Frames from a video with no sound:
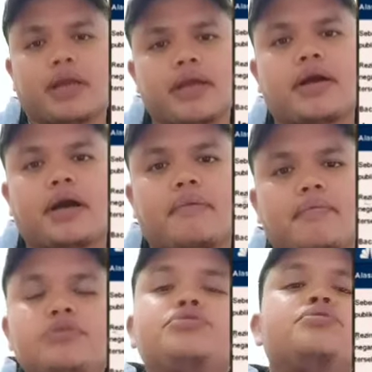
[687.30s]
Rezim
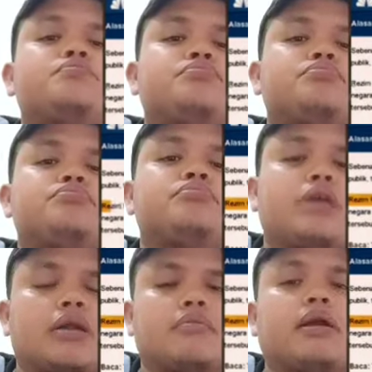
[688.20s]
Rahman mendorong
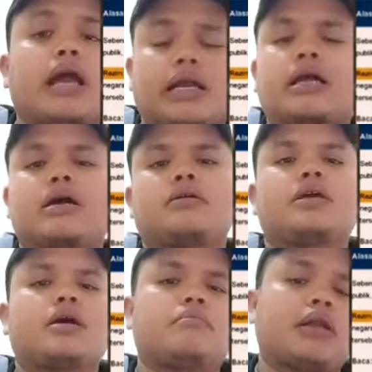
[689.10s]
sejumlah aturan formil
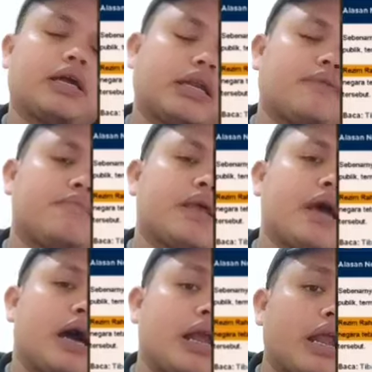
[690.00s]
dan informal untuk
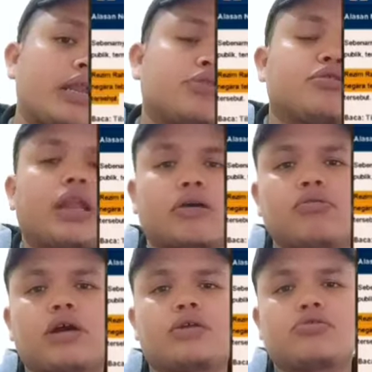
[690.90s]
mencegah negara-negara
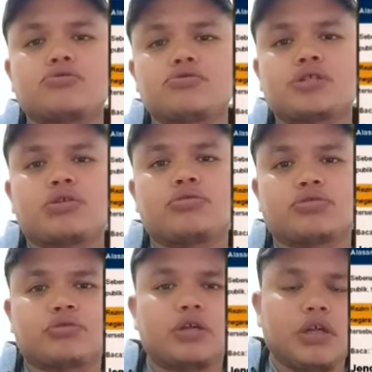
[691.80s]
tangga
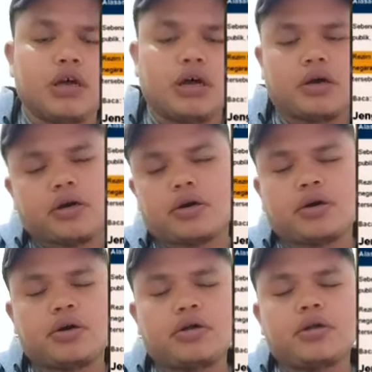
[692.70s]
memberikan pengaruh. Di
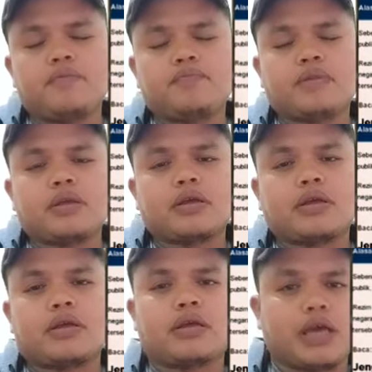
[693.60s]
sisi lain, dia
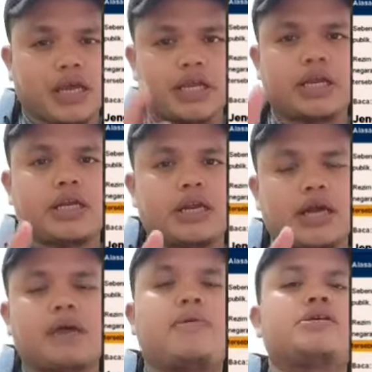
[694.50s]
memperkuat kendalinya atas
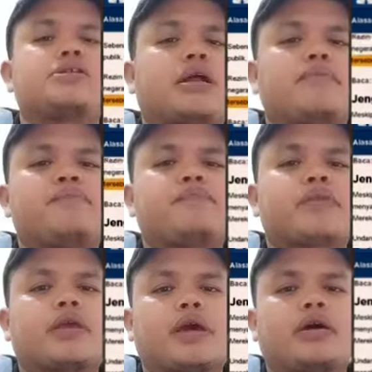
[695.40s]
negara tersebut
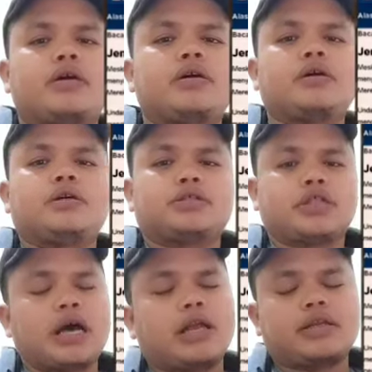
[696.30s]

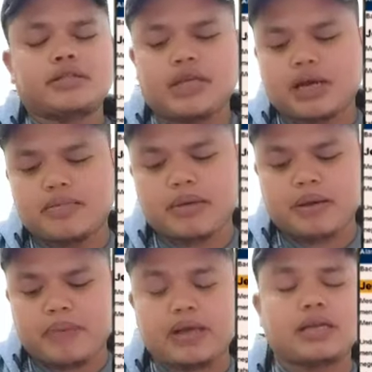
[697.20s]
jenggot masjid
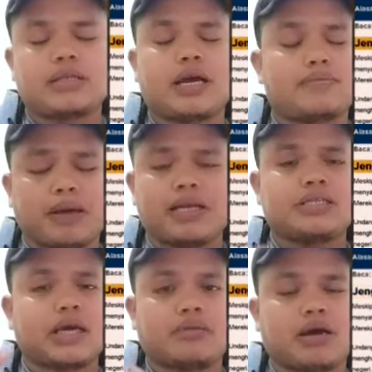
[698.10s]
juga kena. Hmm.
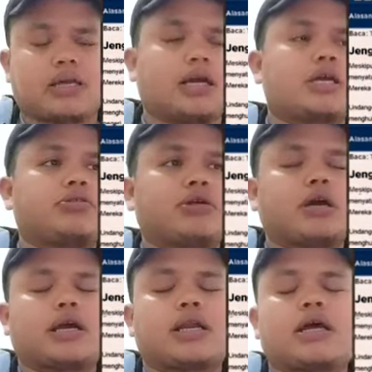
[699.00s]

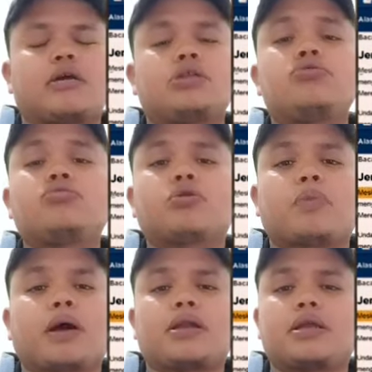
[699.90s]
Meskipun tidak ada
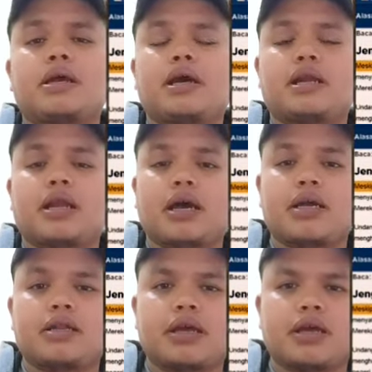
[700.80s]
batasan hukum terhadap
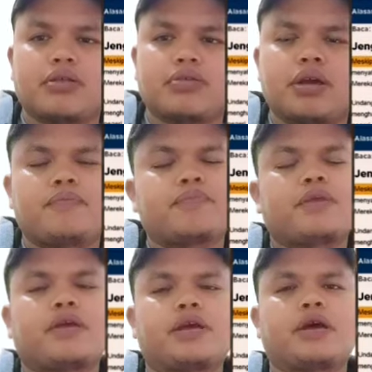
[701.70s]
jenggot di
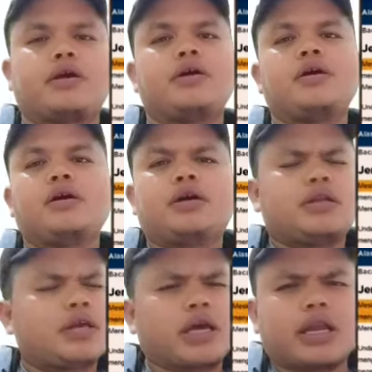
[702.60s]
Tajikistan, beberapa
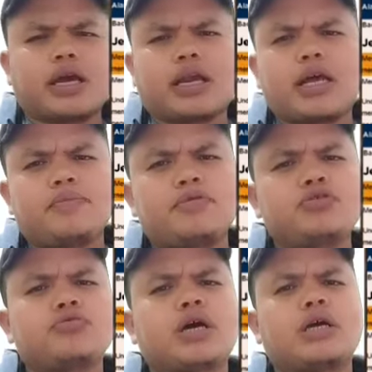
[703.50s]
laporan menyatakan
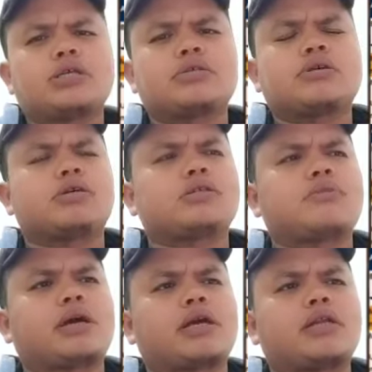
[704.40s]
bahwa penegak hukum
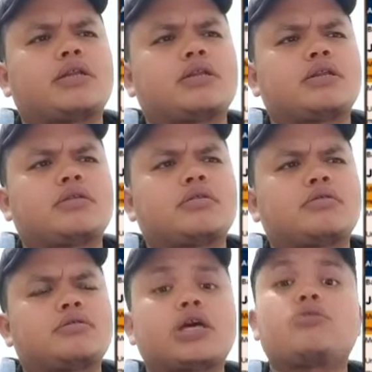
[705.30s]
telah
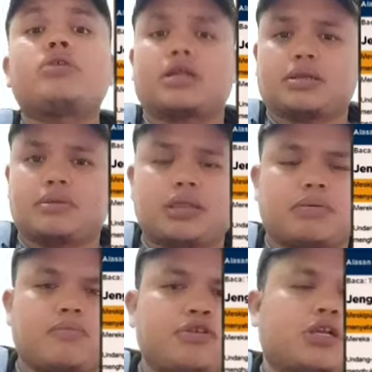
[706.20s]
mencukur paksa pria
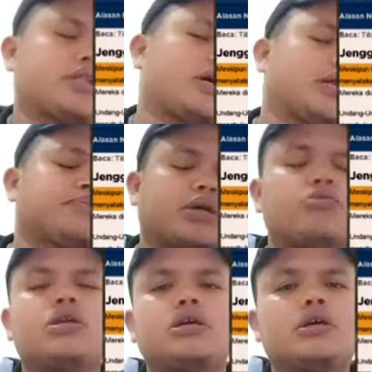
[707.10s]
yang, menjeng yang
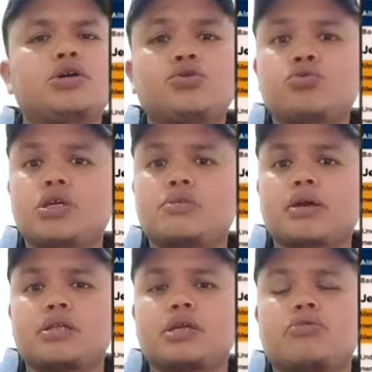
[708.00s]
berjenggot tebal, lebat.